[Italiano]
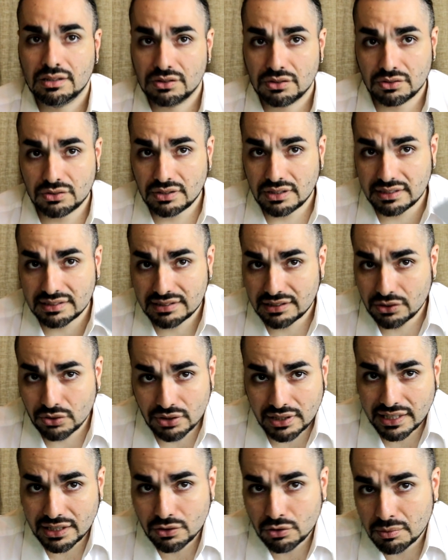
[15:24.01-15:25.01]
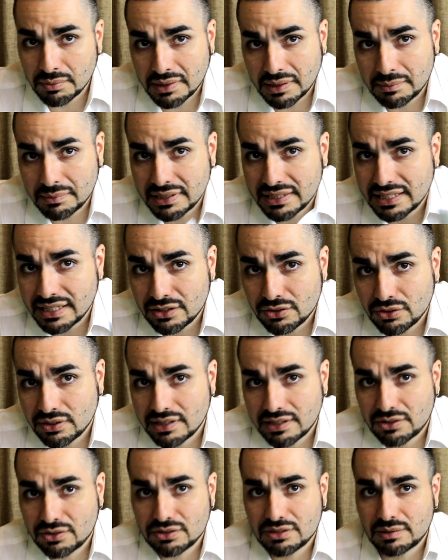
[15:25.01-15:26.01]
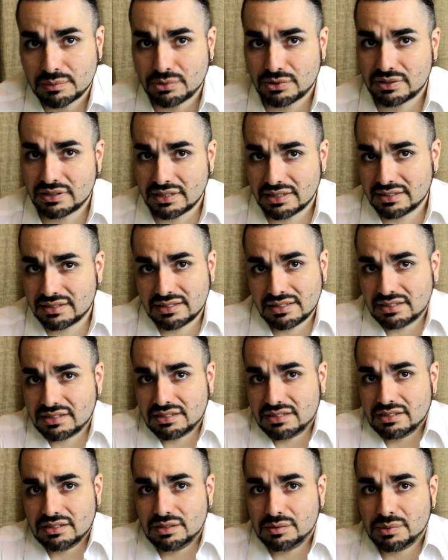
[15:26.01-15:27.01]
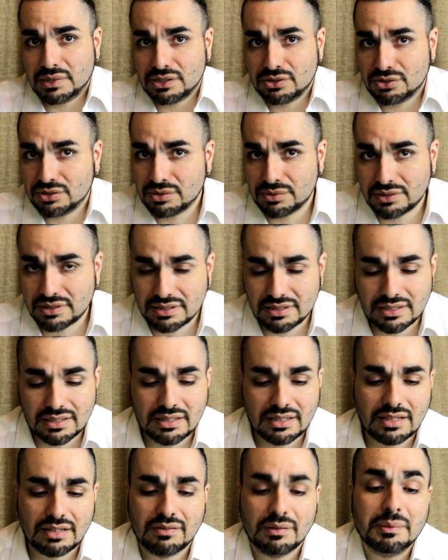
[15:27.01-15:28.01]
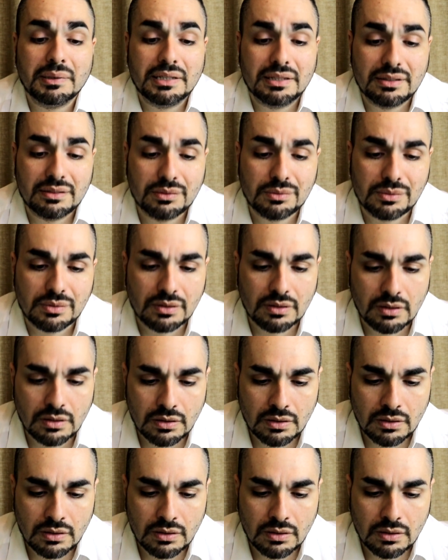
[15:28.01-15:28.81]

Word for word: Dottoressa, io leggo, ma mi chiedo che cosa possa esserci di peggio di questa... Vabbè, comunque.